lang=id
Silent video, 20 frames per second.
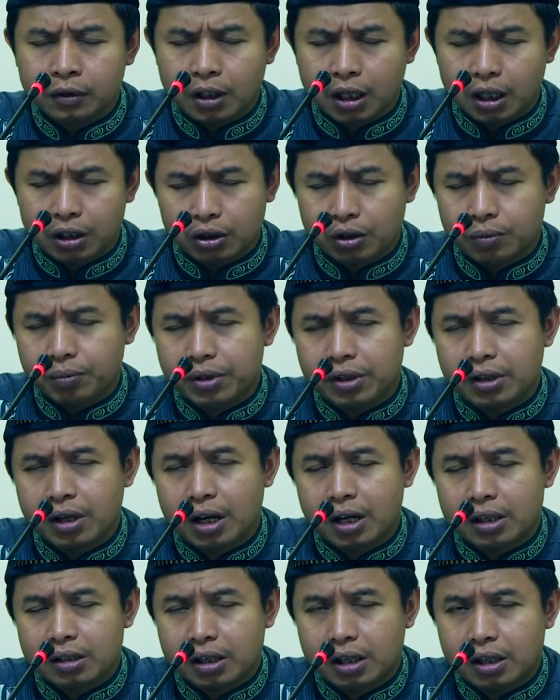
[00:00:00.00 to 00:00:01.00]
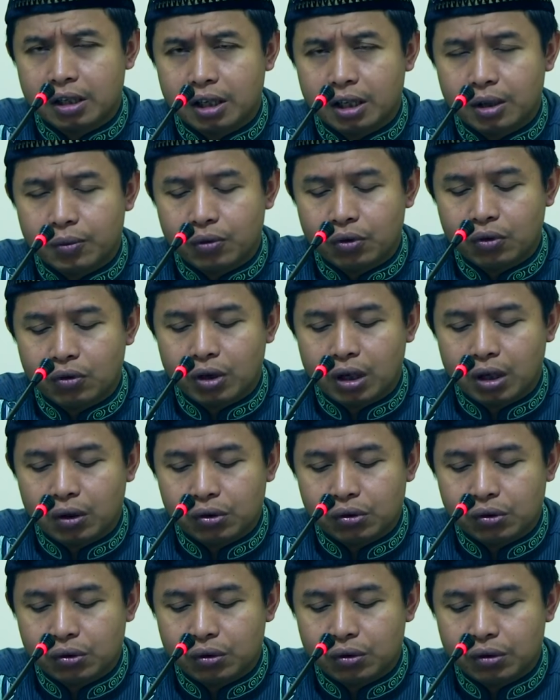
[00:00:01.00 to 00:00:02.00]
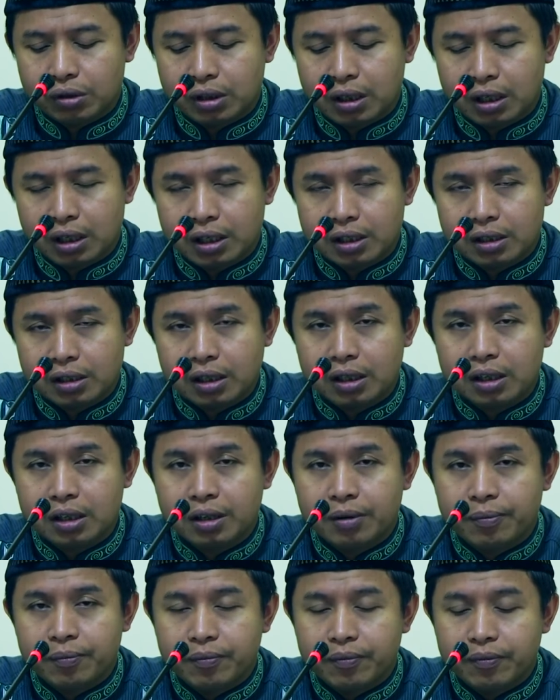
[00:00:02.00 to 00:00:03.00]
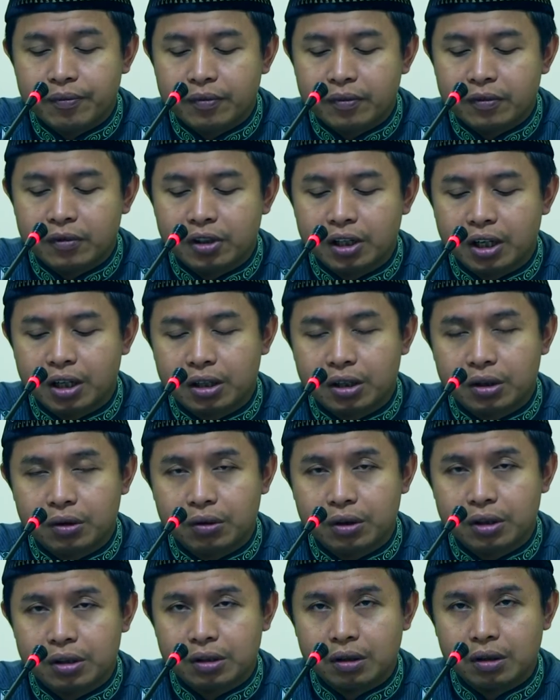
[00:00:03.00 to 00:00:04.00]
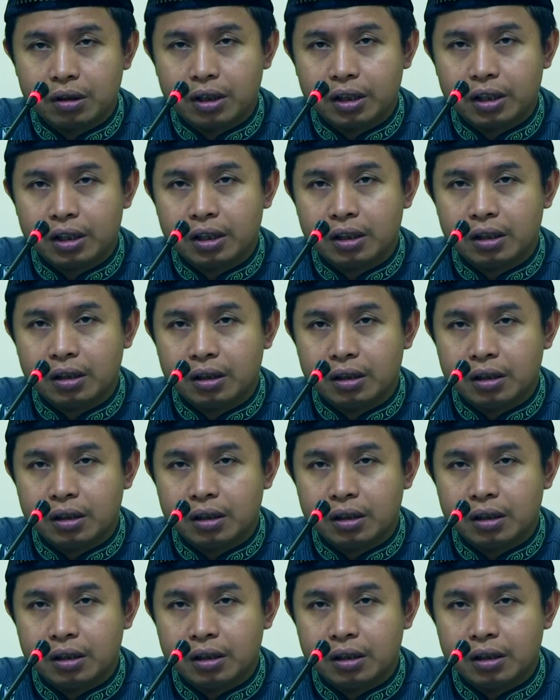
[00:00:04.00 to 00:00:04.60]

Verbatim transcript: atau penjelasan dari buku Al-Usulus Salasa yang ditulis oleh